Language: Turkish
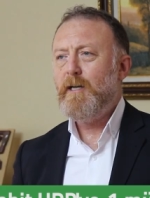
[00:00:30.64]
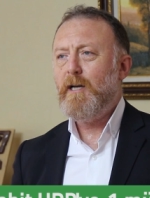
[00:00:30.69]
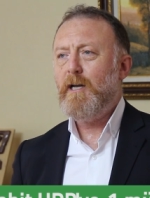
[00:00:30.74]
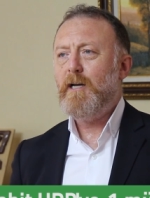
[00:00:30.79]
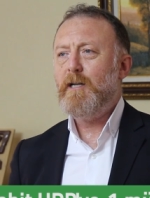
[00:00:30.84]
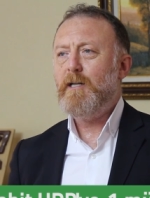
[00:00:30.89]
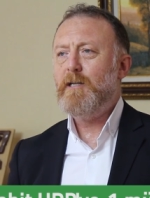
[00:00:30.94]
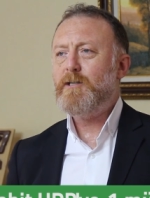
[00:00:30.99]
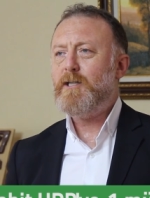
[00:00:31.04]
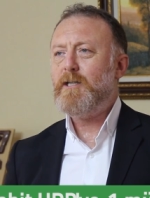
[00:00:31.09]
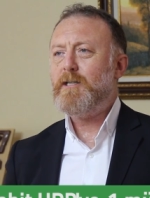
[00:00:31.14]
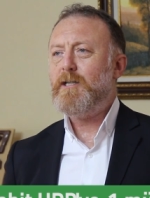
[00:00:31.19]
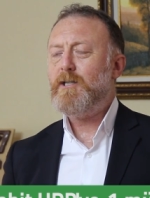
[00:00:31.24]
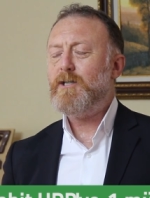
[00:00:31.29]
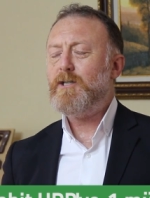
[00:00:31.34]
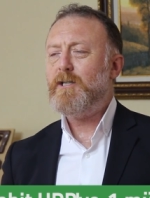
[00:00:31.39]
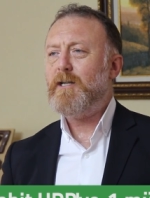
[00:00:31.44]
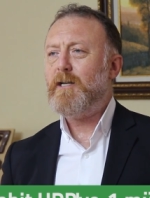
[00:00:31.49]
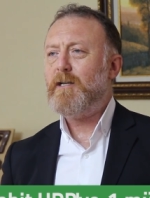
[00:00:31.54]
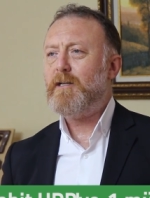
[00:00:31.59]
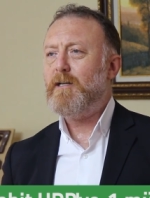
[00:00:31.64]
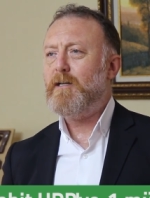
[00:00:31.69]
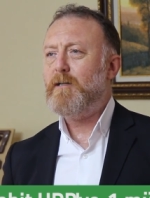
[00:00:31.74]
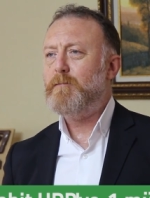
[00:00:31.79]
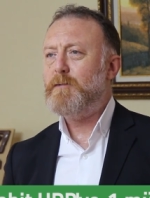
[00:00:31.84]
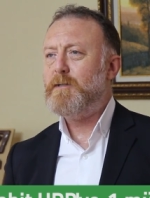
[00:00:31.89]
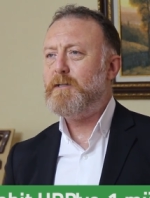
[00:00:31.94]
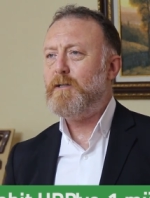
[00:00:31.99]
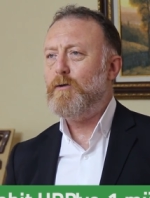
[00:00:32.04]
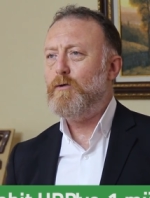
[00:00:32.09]
il ilçe
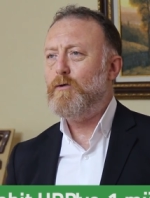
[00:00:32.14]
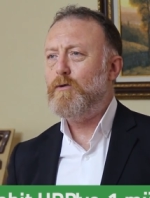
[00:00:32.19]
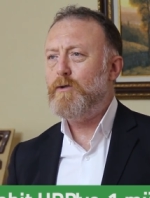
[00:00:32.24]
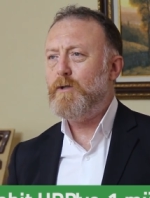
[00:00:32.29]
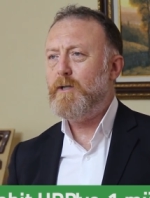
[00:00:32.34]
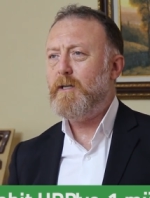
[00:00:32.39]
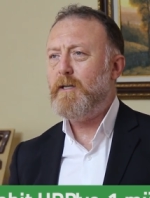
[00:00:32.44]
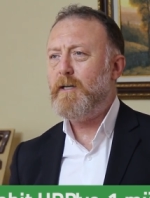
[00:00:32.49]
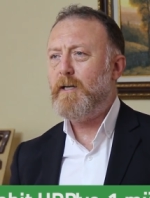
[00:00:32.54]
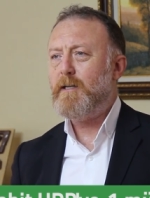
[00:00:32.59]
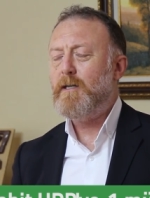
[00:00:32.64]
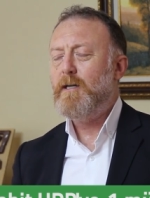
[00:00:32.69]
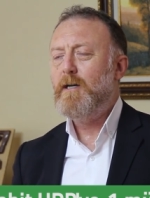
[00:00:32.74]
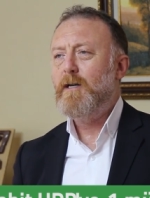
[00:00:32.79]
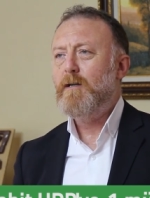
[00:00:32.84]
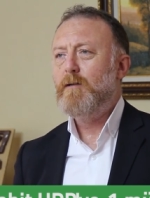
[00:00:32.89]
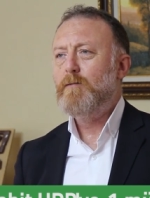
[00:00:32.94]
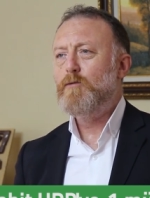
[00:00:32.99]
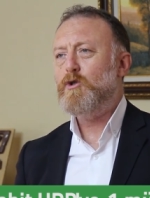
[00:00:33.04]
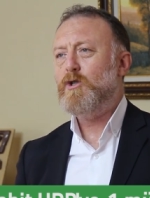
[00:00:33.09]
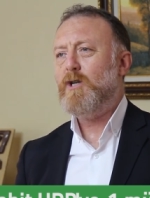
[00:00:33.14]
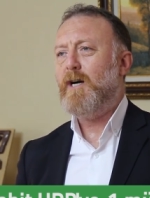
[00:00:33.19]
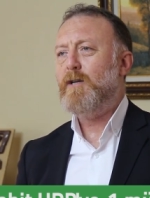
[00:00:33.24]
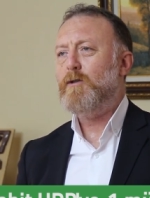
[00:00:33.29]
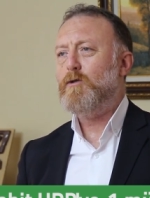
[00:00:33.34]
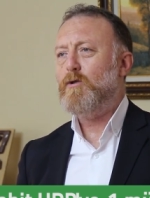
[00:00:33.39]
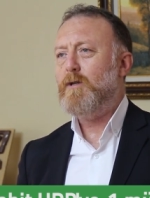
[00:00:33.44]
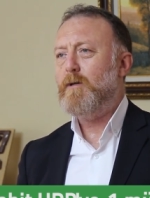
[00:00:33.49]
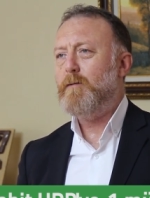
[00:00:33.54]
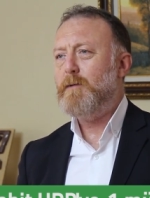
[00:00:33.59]
teşkilatlarımıza uğrayarak
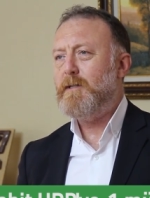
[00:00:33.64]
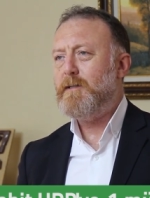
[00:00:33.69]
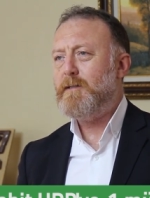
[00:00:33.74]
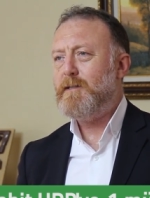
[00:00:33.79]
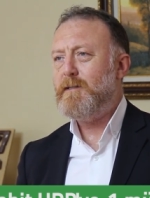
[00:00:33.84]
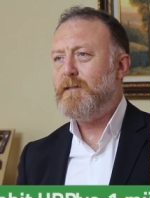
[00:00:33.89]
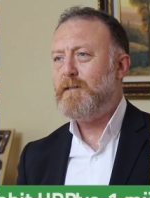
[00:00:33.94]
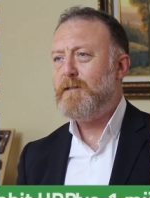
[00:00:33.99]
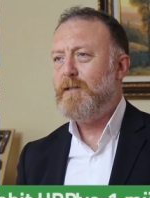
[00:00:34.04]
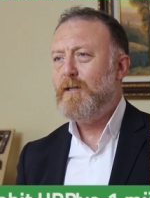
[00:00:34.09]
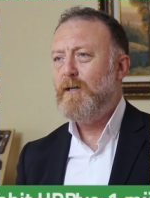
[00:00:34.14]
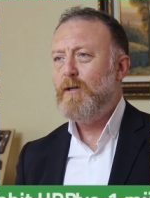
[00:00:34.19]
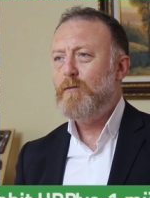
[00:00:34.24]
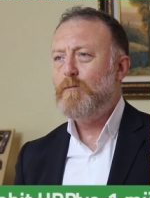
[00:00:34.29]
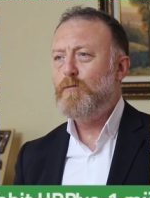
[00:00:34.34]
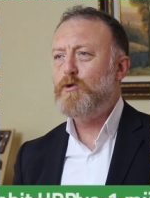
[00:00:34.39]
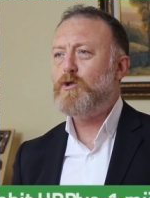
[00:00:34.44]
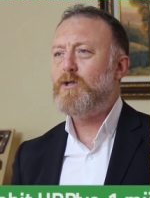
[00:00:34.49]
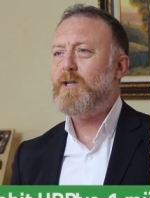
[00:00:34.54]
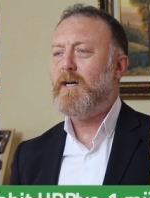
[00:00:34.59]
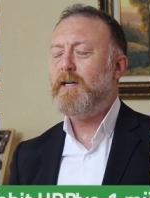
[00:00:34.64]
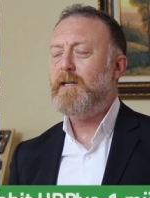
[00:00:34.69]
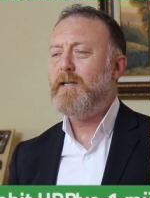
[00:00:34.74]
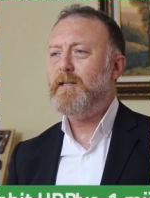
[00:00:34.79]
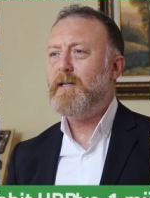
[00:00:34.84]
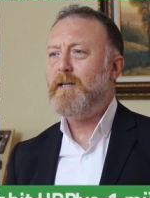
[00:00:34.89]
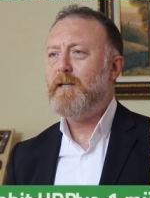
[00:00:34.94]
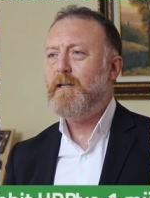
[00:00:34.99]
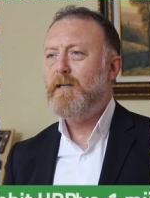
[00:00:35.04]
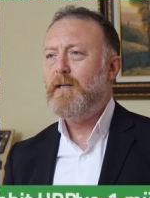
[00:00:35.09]
müşahit olabilirsiniz. Bu
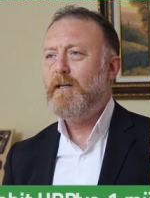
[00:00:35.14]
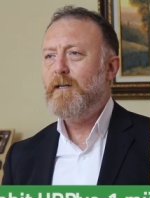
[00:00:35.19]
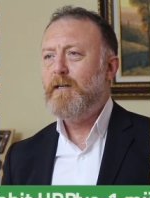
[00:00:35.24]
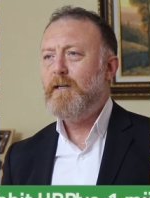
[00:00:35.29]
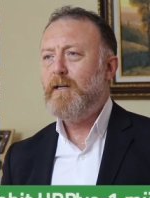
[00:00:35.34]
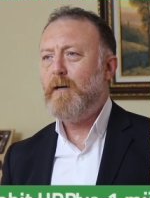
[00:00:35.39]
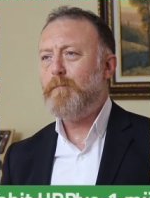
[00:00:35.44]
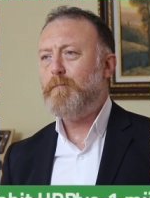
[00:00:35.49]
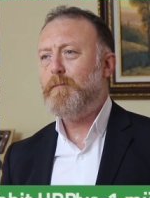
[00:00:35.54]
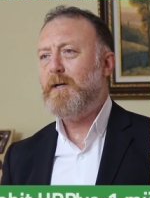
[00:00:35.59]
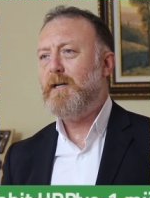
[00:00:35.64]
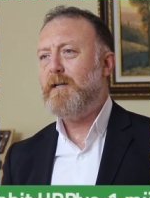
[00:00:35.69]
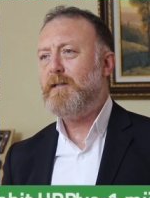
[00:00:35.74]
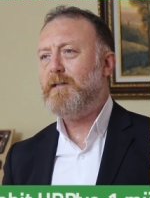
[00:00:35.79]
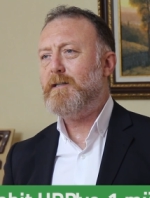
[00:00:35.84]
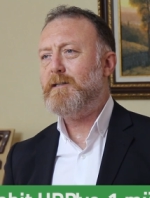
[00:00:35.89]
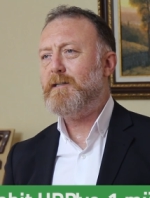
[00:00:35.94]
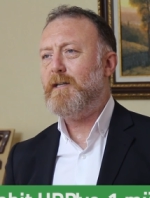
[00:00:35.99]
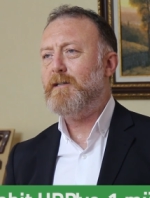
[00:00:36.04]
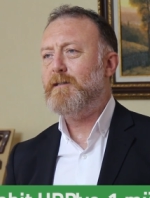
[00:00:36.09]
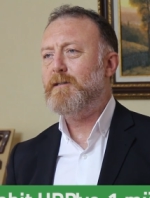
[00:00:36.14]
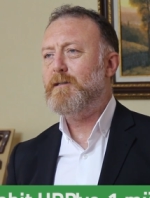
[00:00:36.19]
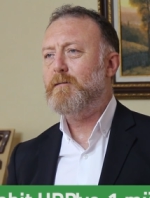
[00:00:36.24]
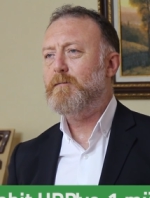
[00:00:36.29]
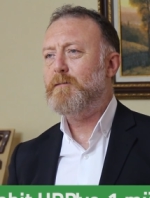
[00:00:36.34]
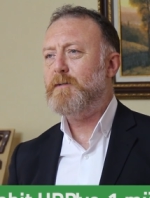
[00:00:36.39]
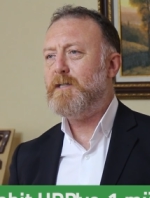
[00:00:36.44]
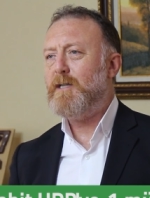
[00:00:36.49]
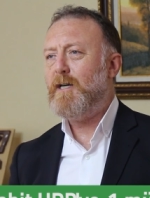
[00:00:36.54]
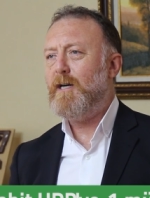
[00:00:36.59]
sayede hep birlikte
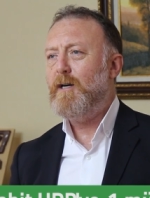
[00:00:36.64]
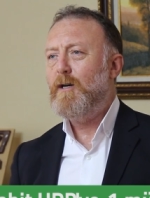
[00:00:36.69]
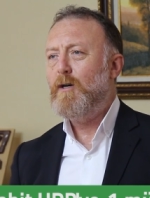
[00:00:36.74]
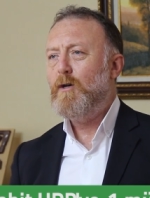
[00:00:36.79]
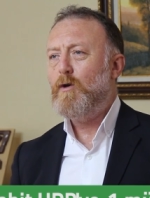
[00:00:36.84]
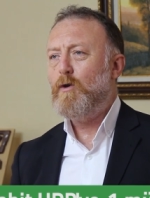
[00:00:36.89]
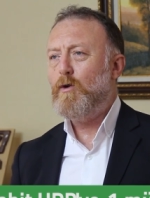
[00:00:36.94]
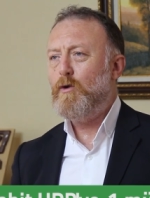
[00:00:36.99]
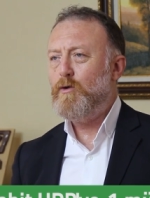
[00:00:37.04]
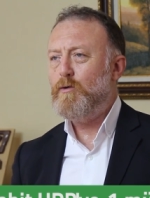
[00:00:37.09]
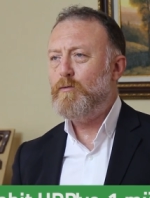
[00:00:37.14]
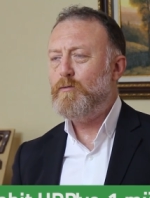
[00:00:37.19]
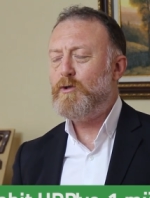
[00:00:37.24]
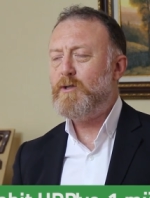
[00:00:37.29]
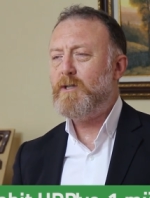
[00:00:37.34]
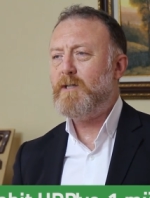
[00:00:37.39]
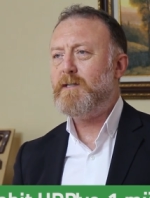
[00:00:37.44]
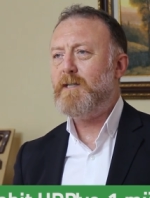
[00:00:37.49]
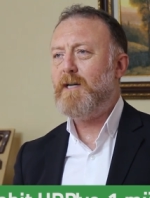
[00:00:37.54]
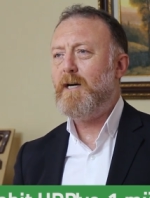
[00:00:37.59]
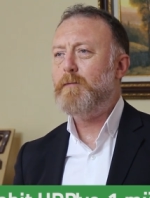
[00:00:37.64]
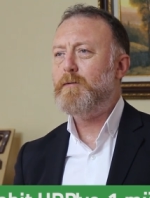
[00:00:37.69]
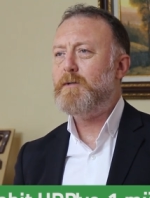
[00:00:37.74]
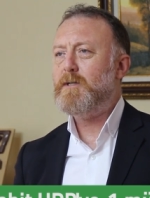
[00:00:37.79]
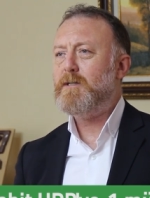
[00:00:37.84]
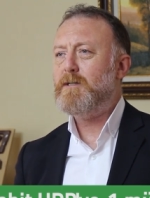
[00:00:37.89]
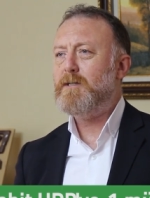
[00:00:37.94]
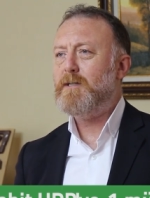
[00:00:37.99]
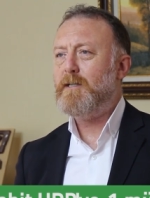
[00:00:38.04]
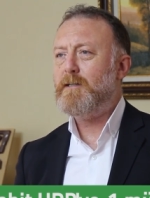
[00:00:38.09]
sandığımıza, oyumuza sahip
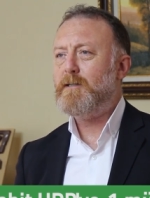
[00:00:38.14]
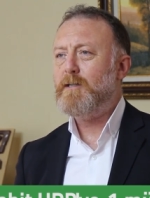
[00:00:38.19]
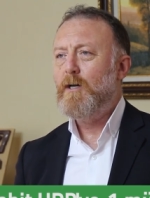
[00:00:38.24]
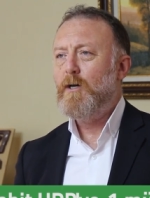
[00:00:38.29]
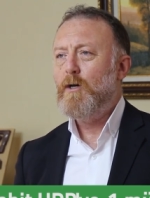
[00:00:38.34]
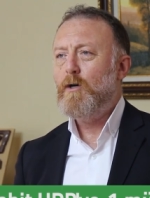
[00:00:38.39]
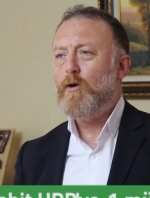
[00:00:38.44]
çıkacağız.